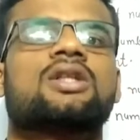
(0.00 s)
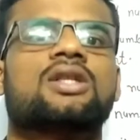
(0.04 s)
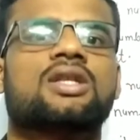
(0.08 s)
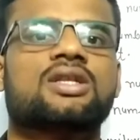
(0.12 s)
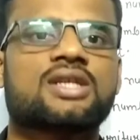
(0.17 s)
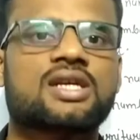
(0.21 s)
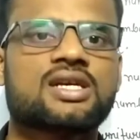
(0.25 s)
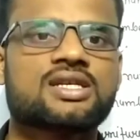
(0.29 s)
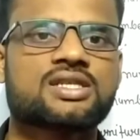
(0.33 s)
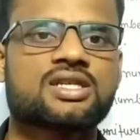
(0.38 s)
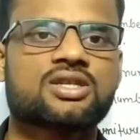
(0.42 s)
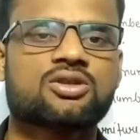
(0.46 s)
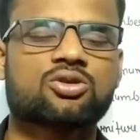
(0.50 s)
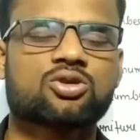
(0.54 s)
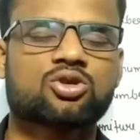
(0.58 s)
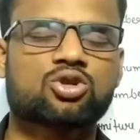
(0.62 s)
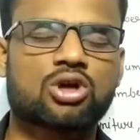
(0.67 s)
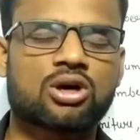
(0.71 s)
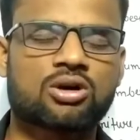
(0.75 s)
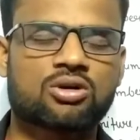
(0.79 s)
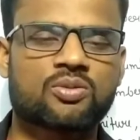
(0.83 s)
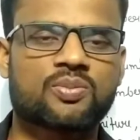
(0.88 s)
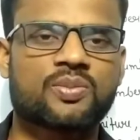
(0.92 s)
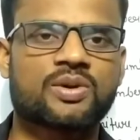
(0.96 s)
तो जैसे
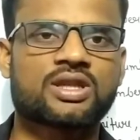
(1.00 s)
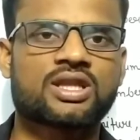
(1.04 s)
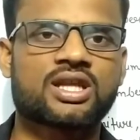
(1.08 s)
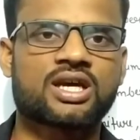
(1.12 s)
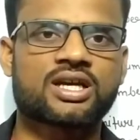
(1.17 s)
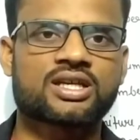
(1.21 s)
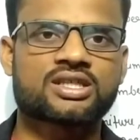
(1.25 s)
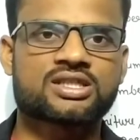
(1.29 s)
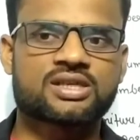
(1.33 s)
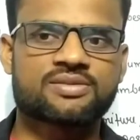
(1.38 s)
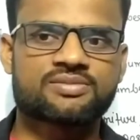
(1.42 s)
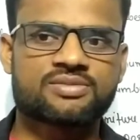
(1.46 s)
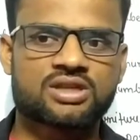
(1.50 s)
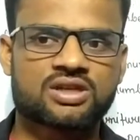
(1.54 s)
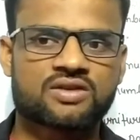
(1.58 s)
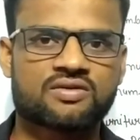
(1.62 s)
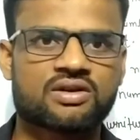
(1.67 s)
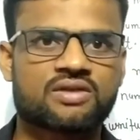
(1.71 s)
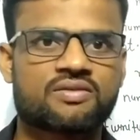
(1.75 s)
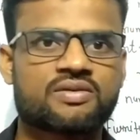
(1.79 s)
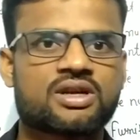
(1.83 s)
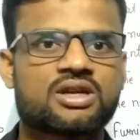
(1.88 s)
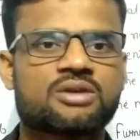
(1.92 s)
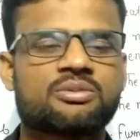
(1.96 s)
दोस्तों आपको पता है कि सब्जेक्ट
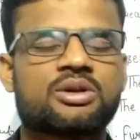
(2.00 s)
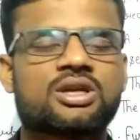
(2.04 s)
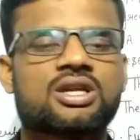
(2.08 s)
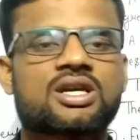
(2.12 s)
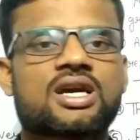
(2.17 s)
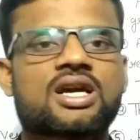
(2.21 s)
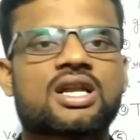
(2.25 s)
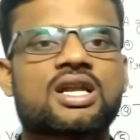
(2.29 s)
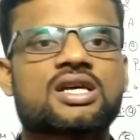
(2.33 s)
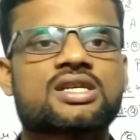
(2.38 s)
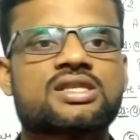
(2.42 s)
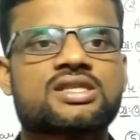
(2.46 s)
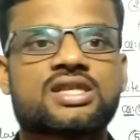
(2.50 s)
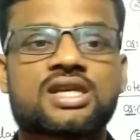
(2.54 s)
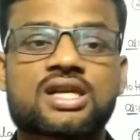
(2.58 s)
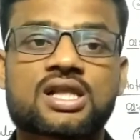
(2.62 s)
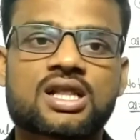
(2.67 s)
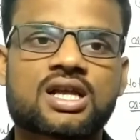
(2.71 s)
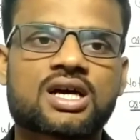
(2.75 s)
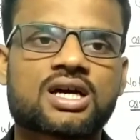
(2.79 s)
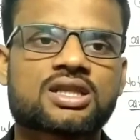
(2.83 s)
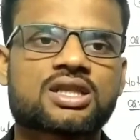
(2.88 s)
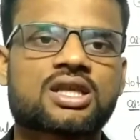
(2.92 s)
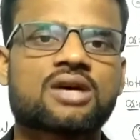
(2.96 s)
वर्ब एग्रीमेंट का क्लास चल
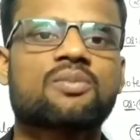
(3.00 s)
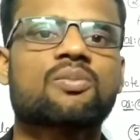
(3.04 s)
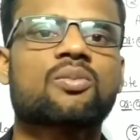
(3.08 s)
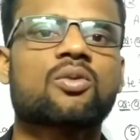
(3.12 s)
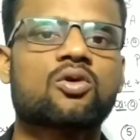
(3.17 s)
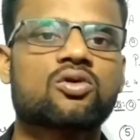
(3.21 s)
रहा था